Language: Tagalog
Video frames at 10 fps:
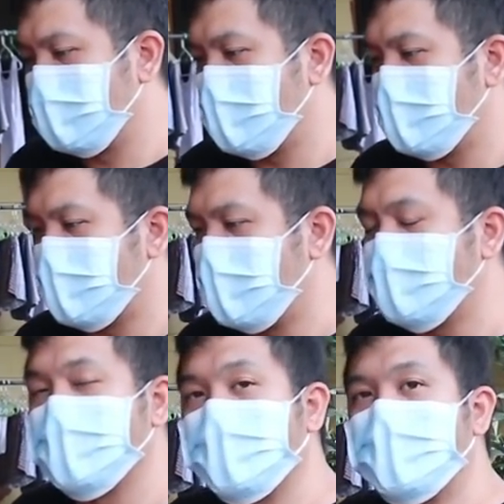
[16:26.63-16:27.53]
kung naka
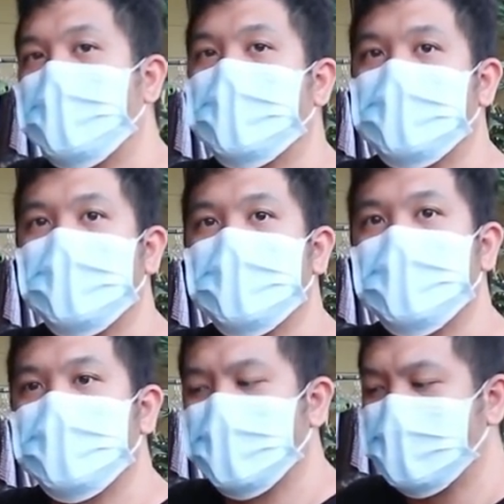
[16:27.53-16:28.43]
92 ka dati,
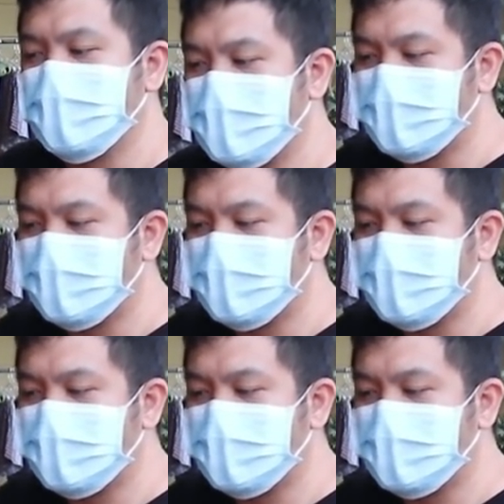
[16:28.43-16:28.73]
yung